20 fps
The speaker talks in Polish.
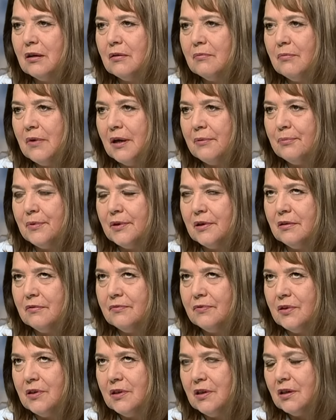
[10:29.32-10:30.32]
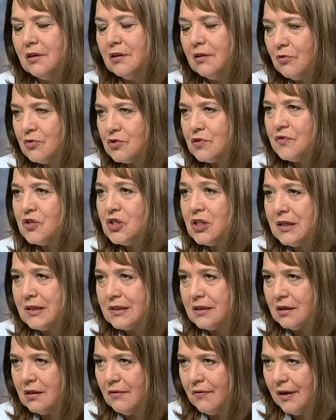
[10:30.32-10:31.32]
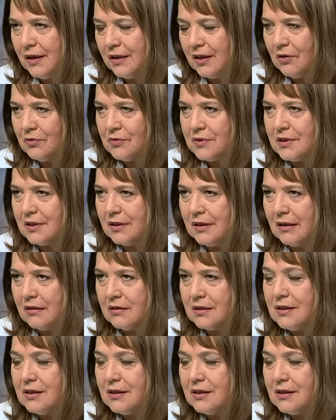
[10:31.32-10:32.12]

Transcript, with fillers: mamy wynik, no oczywiście niezadowalający,